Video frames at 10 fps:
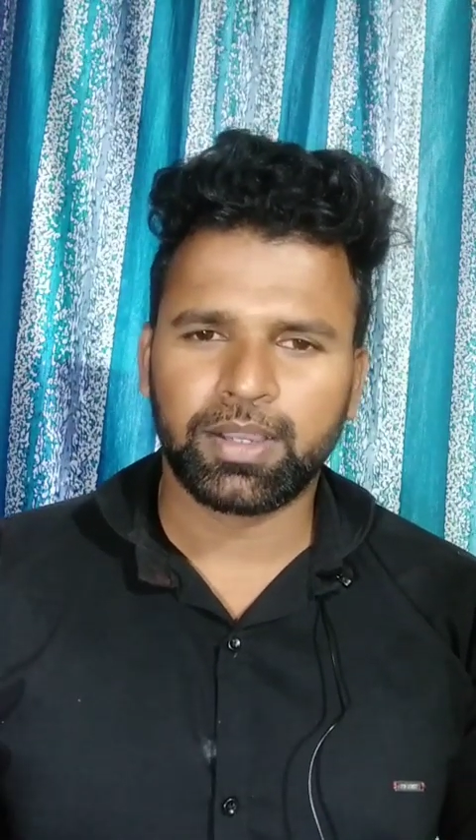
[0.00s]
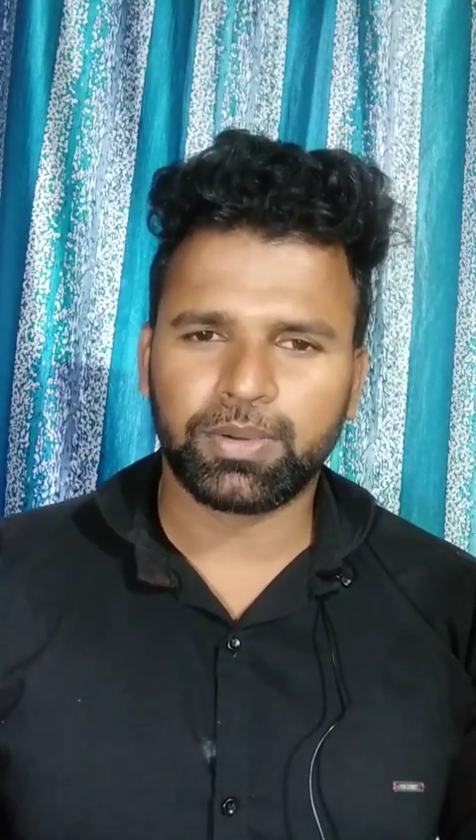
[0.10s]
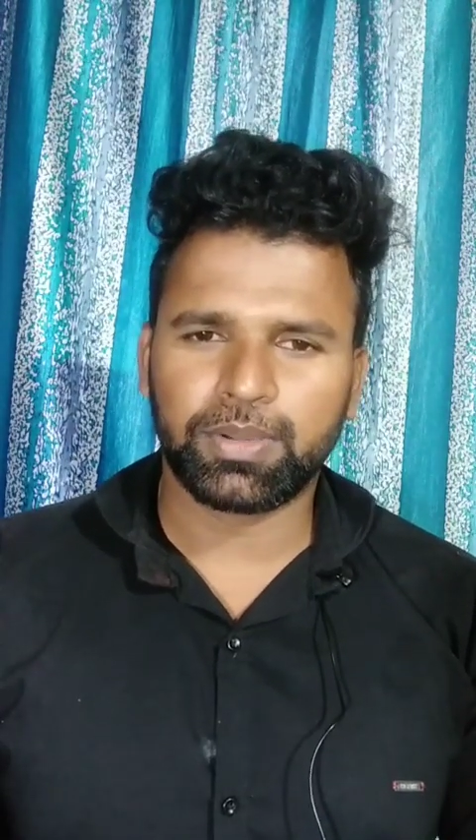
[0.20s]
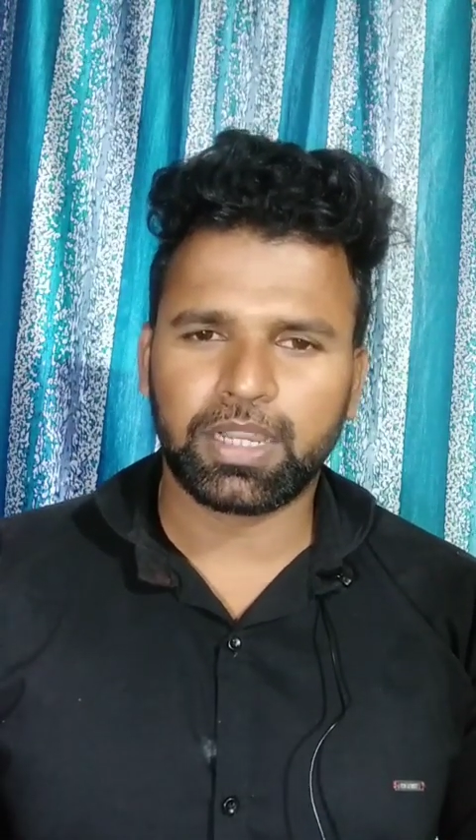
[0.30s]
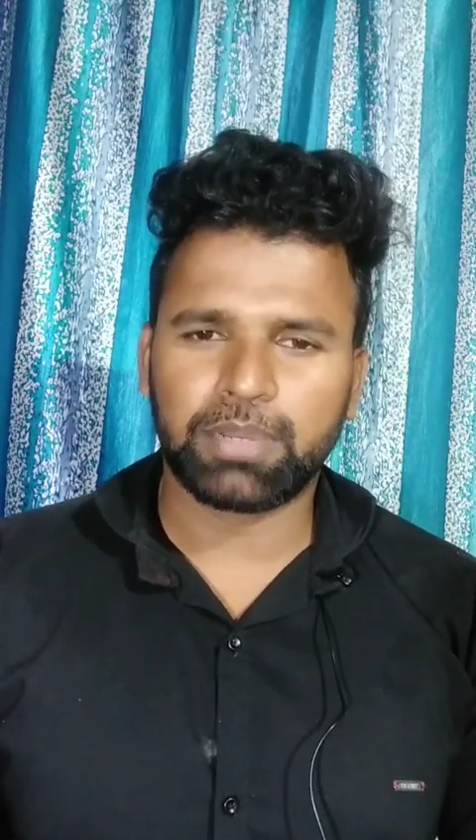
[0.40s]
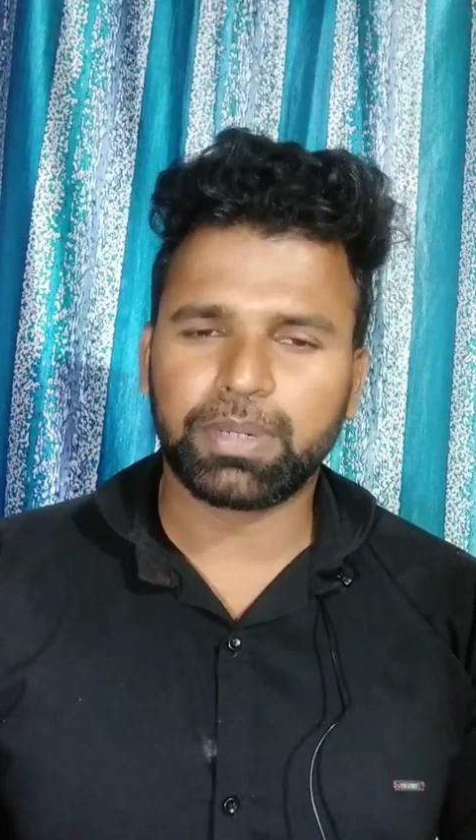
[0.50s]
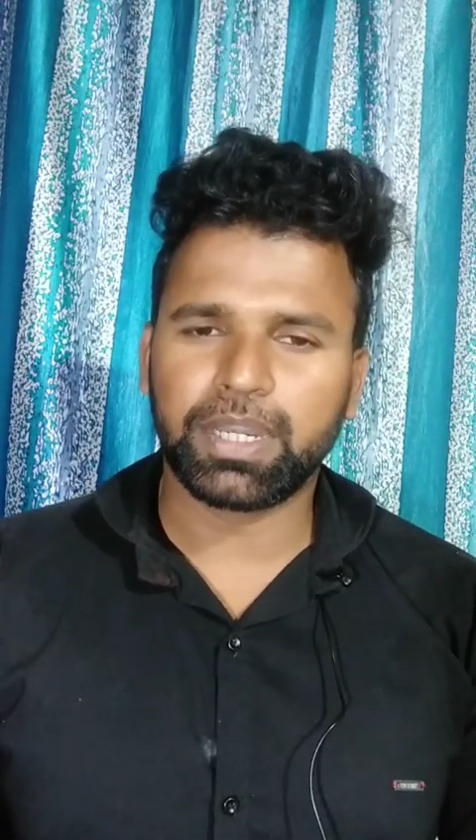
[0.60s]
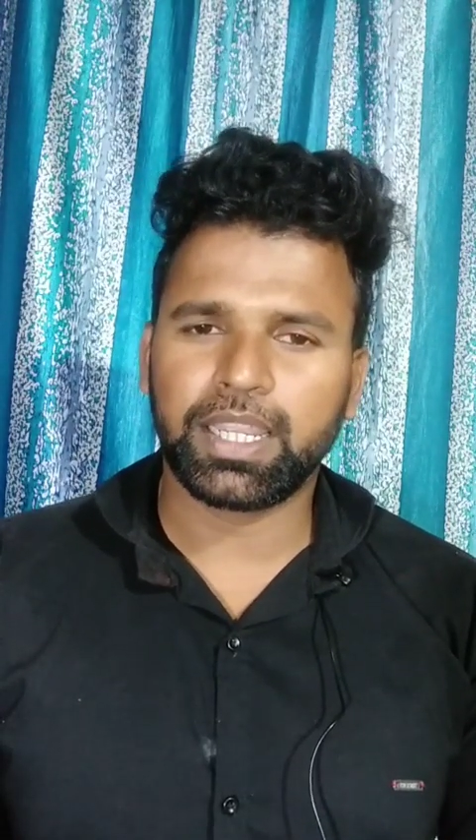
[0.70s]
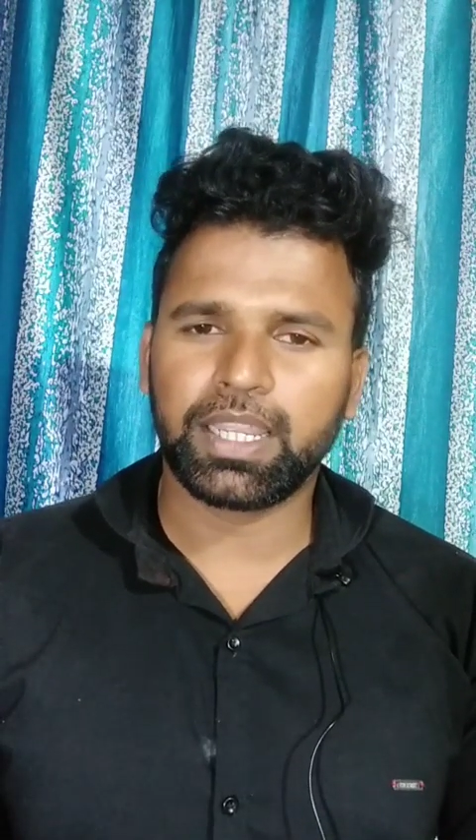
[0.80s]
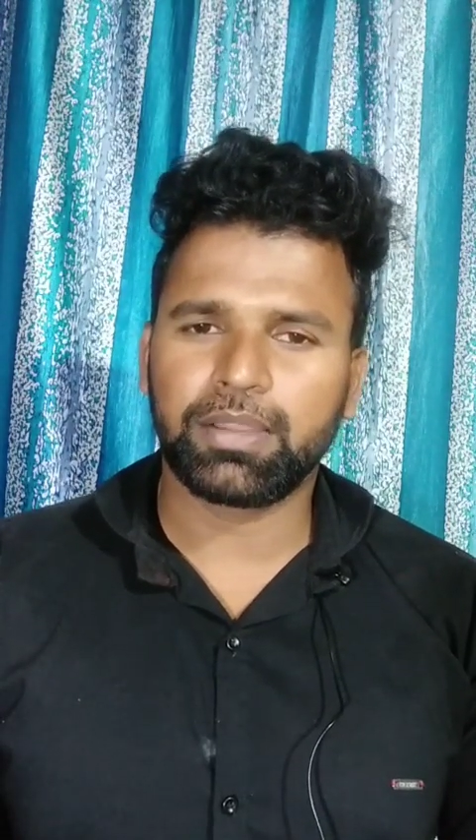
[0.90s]
और
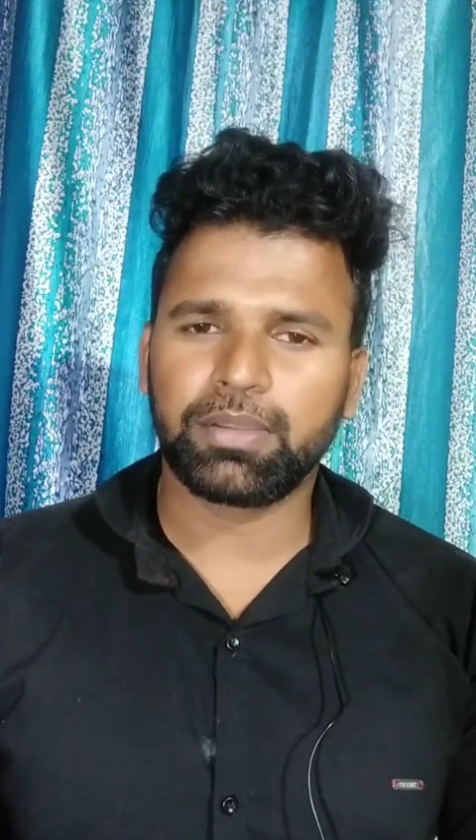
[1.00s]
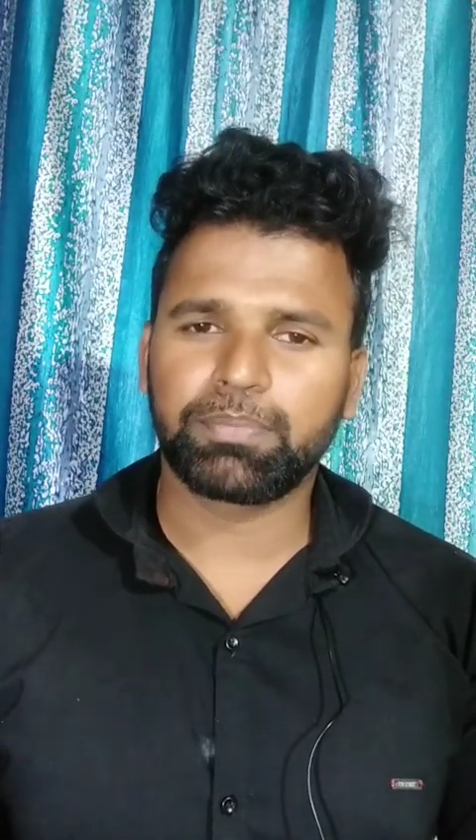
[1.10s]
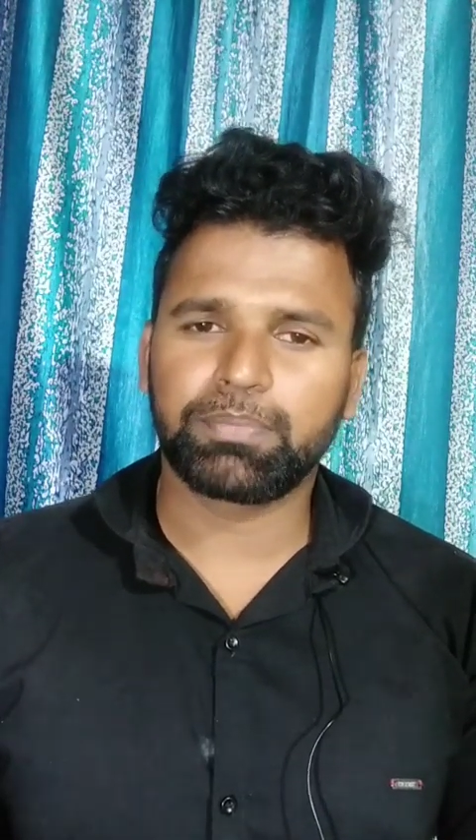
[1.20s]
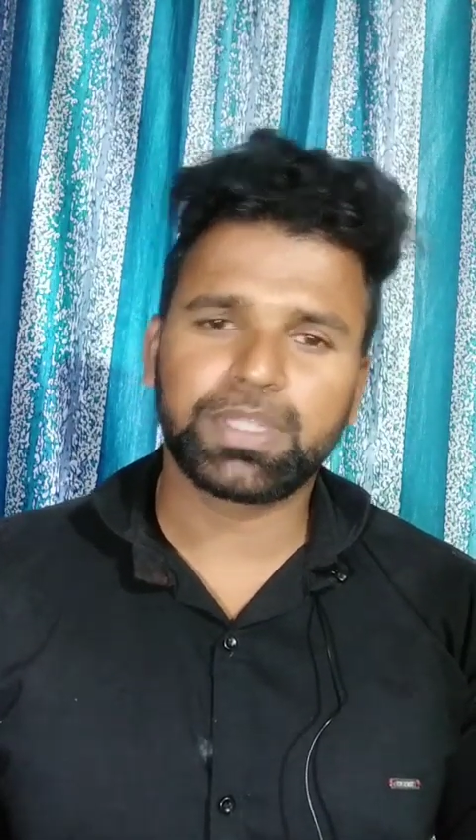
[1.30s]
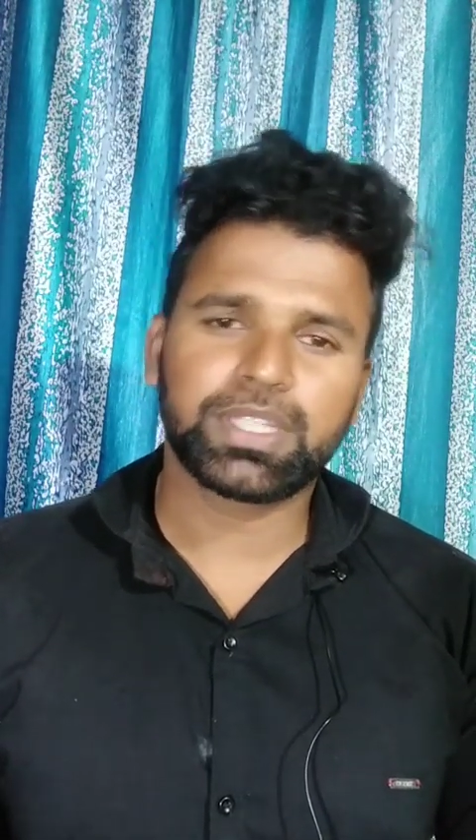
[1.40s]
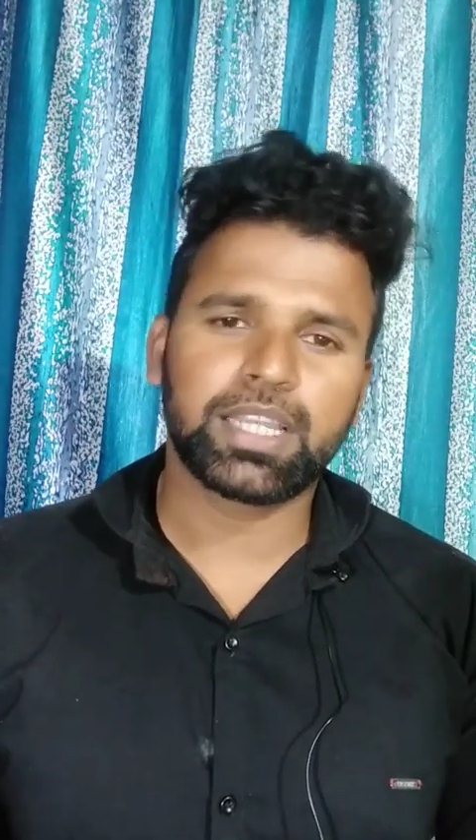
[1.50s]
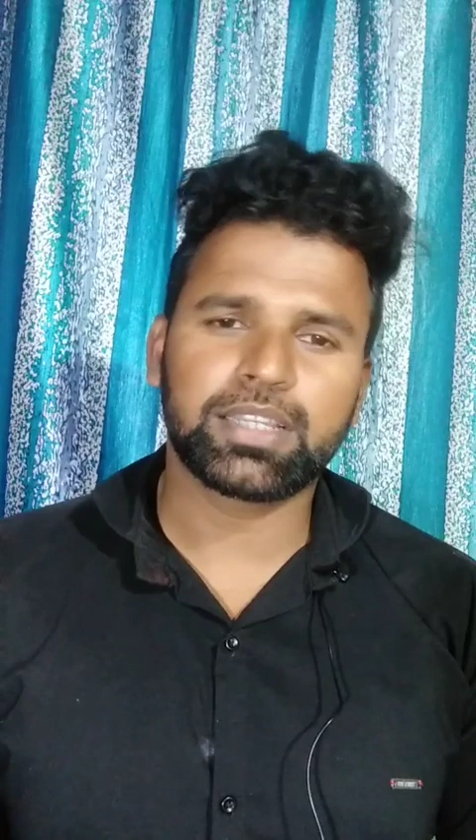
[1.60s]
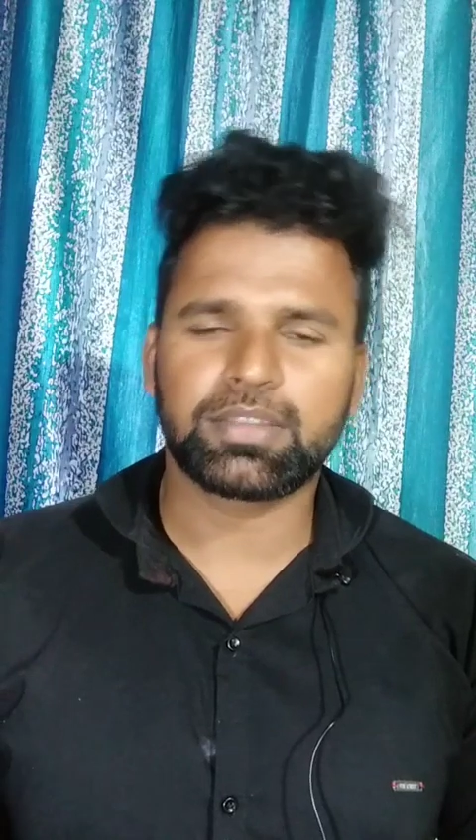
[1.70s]
अपने पिछला